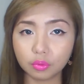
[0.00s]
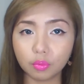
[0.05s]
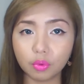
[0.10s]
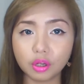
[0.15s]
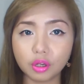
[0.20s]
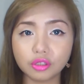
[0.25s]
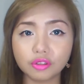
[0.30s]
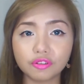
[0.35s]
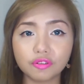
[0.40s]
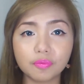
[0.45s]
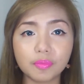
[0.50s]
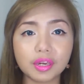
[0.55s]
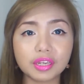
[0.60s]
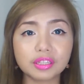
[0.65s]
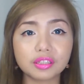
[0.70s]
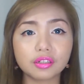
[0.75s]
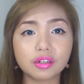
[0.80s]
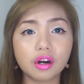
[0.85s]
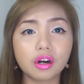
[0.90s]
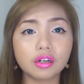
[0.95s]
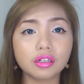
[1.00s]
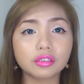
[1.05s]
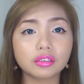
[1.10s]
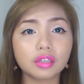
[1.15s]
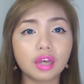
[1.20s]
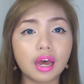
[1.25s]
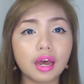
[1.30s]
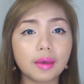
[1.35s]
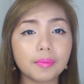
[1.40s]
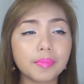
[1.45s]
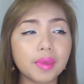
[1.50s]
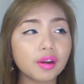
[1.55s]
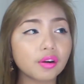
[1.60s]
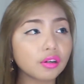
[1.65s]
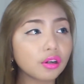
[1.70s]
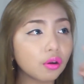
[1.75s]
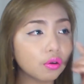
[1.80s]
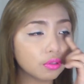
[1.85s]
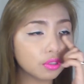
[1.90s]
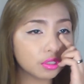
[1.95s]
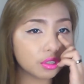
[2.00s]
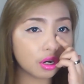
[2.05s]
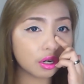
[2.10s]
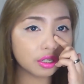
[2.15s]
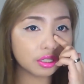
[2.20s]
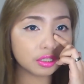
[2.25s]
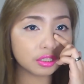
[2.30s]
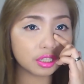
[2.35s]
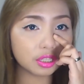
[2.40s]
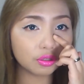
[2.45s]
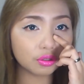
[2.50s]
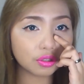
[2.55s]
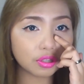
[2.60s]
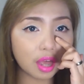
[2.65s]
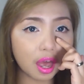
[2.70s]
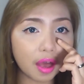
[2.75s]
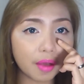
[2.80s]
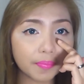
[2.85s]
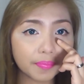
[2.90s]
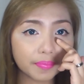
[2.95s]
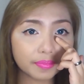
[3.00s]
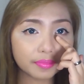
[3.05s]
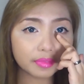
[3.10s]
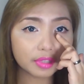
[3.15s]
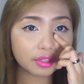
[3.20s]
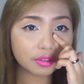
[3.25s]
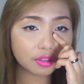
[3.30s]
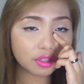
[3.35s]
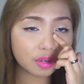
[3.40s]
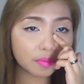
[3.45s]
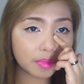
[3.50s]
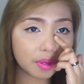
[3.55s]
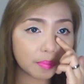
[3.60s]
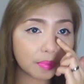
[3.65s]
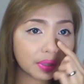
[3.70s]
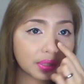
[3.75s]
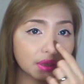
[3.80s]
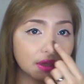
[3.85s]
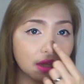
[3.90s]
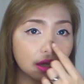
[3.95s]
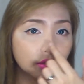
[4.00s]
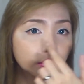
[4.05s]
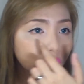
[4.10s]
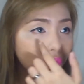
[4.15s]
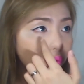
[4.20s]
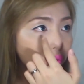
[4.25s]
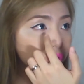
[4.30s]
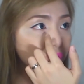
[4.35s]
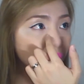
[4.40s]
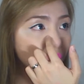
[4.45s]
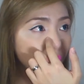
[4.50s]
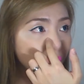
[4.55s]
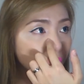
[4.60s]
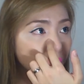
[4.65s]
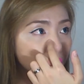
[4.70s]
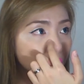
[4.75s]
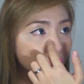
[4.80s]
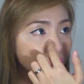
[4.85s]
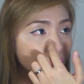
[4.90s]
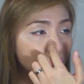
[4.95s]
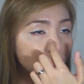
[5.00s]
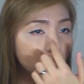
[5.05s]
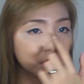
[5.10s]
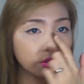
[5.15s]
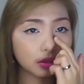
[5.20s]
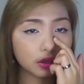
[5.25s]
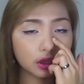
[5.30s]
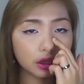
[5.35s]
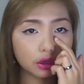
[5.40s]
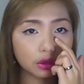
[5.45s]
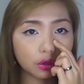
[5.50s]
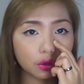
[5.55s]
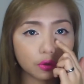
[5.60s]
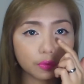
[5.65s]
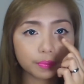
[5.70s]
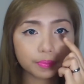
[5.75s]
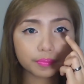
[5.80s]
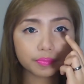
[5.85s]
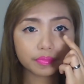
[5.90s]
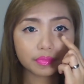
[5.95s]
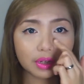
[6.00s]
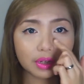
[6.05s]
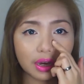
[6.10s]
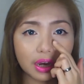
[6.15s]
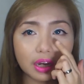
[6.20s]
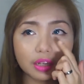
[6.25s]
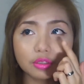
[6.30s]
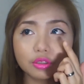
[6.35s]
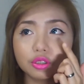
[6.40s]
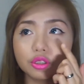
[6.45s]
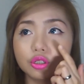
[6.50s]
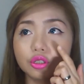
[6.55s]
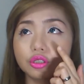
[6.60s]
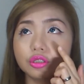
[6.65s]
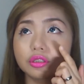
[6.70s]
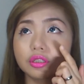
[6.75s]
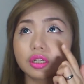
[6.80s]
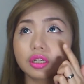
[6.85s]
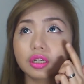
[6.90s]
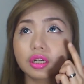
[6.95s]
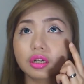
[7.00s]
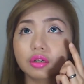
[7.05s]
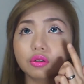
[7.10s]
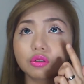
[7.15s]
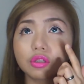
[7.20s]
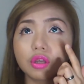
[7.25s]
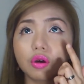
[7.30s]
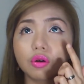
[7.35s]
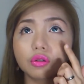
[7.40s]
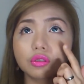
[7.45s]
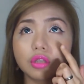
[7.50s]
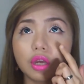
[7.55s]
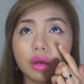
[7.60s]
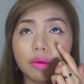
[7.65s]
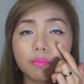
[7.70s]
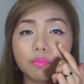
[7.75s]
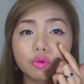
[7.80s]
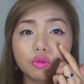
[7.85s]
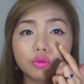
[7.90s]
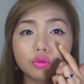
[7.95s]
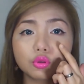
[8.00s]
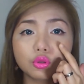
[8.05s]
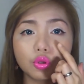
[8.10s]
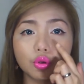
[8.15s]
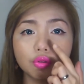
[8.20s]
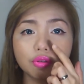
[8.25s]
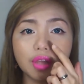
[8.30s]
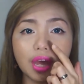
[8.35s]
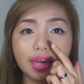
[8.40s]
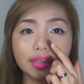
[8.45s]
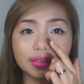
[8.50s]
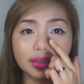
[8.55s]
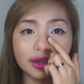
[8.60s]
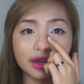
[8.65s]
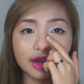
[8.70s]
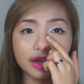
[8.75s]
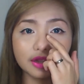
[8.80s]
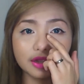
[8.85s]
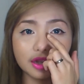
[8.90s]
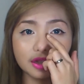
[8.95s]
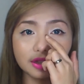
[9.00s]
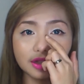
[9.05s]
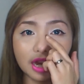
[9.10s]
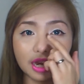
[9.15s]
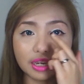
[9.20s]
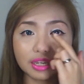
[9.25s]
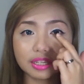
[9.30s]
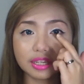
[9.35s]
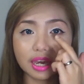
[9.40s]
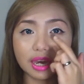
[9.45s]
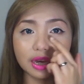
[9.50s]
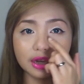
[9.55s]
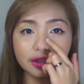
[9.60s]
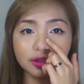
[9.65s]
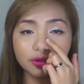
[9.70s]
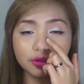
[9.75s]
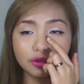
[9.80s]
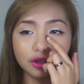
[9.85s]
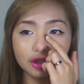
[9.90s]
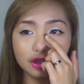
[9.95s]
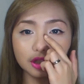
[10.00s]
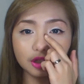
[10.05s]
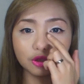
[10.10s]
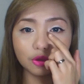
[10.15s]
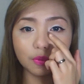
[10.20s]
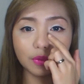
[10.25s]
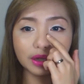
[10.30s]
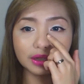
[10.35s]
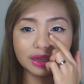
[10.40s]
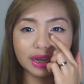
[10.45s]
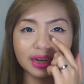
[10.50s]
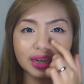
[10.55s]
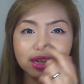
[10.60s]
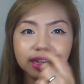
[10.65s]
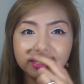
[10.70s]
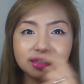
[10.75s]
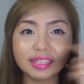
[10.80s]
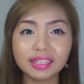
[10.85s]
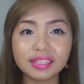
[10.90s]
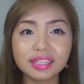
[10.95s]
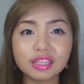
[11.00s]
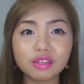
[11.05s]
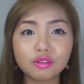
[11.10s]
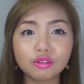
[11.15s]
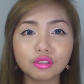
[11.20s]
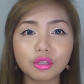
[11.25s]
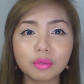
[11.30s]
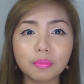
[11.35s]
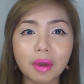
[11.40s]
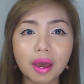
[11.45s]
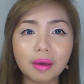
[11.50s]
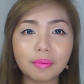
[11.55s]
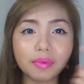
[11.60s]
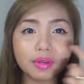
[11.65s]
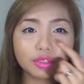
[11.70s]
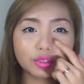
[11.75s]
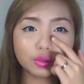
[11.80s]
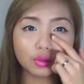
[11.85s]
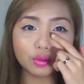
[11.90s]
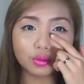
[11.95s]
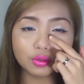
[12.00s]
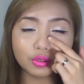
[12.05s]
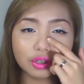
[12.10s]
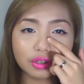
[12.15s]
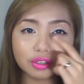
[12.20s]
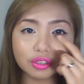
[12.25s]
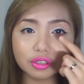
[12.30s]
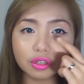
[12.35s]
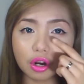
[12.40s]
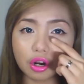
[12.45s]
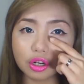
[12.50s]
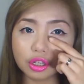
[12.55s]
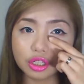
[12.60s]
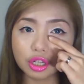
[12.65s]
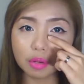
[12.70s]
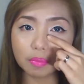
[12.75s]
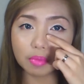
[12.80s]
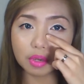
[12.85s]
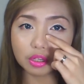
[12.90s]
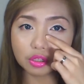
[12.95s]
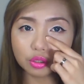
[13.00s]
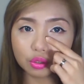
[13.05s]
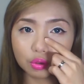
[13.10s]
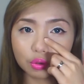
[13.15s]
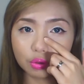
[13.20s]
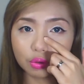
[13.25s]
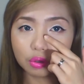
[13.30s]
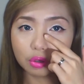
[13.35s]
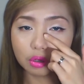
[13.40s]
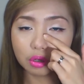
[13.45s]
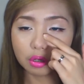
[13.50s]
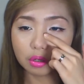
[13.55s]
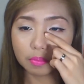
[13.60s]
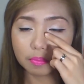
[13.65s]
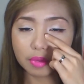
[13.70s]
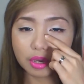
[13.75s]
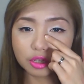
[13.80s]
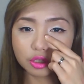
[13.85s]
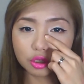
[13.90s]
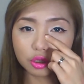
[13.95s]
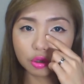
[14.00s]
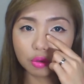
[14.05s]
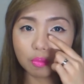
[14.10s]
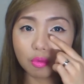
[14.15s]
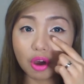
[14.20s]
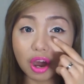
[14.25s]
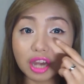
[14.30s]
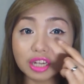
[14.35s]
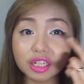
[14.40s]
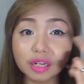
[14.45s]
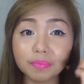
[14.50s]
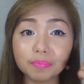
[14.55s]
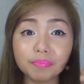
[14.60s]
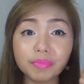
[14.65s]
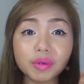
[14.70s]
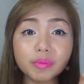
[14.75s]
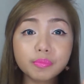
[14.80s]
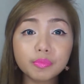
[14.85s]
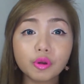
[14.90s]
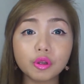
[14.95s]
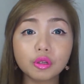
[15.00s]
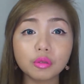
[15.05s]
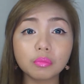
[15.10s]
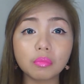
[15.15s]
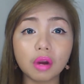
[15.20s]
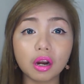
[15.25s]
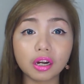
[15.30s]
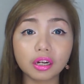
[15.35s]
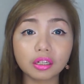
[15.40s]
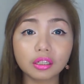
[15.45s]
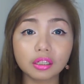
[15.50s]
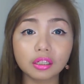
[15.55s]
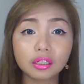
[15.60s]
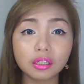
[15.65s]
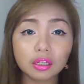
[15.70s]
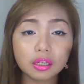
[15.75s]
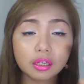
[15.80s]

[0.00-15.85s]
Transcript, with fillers: One of my scars. Ah, meron akong scars dito sa dito sa may bandang nose. Di ko alam dito ba o dito. Ano yon nagkaroon ako ng bulutong dati. And ang laki niya, yung nandito banda, nasiko ni mama. So, nag-scar siya medyo, medyo, mukha siyang pimple mark.